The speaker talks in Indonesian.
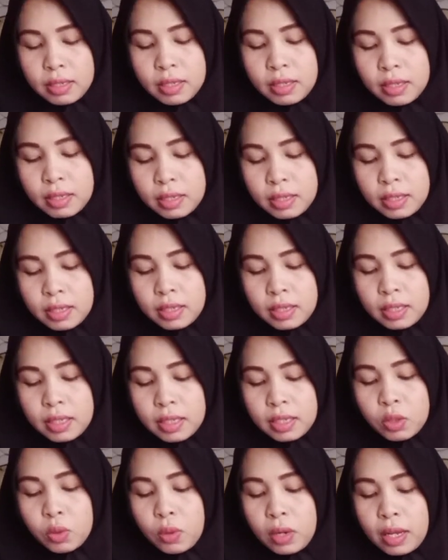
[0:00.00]
Hmm,
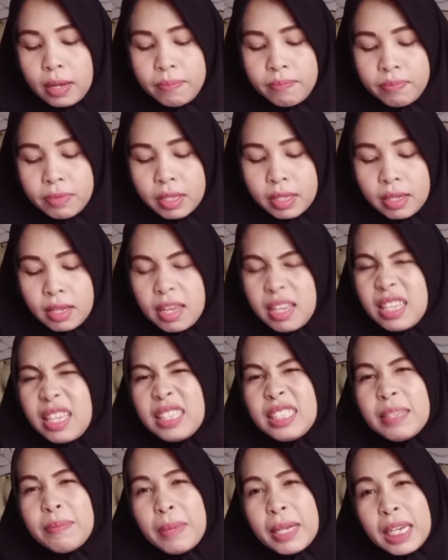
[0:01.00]
gitulah ya
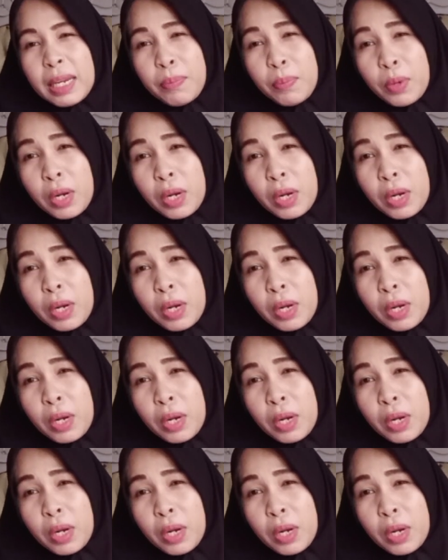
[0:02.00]
cuman